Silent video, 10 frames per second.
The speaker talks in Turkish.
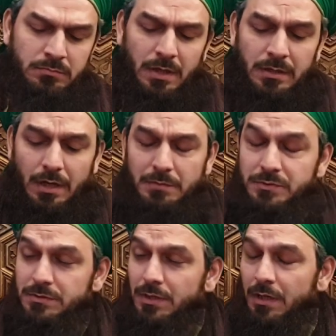
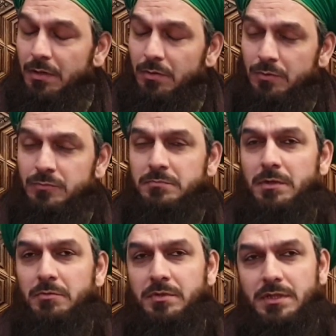makamında, onun
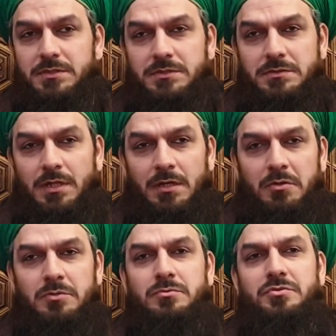mevkisinde,
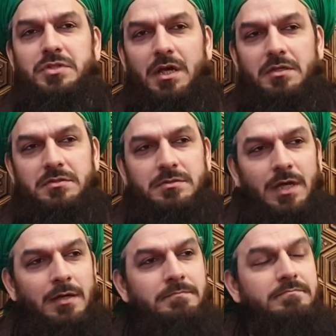onun
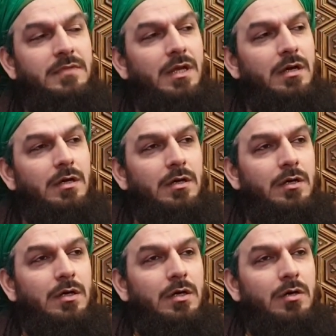şehrinde
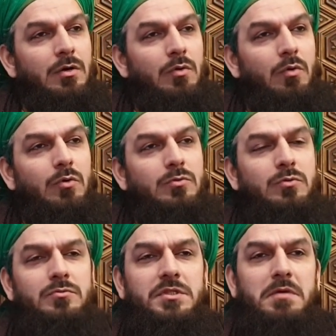
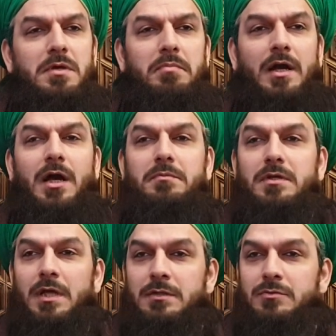onun gibi
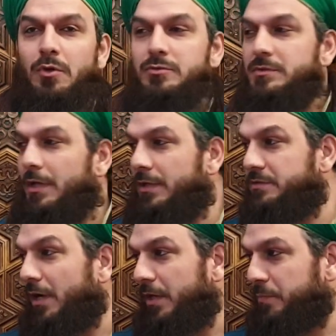bakabilen gözlere
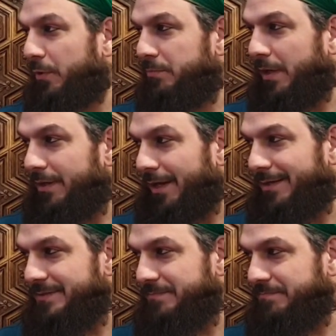sahip olmak
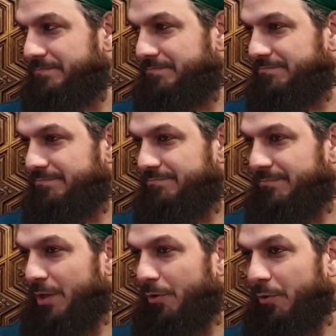lazım.
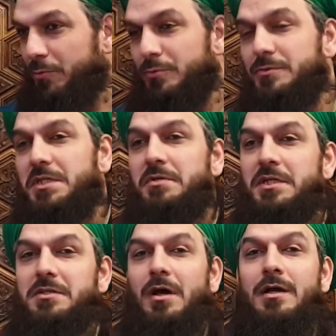Onun gibi
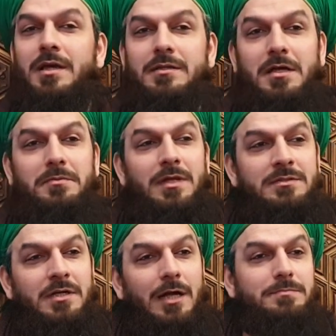idrak
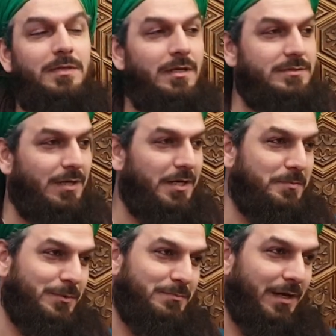edebilen kalplere
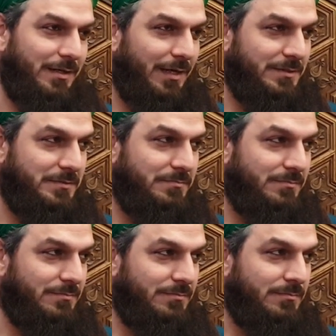sahip olmak lazım.
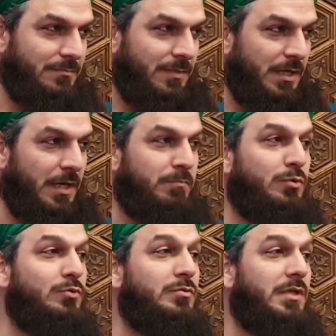E
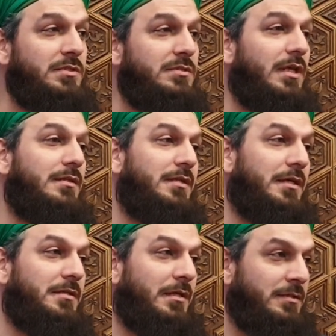bunu nasıl
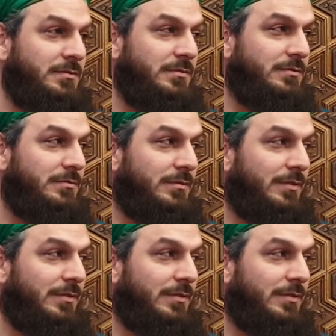elde ederiz?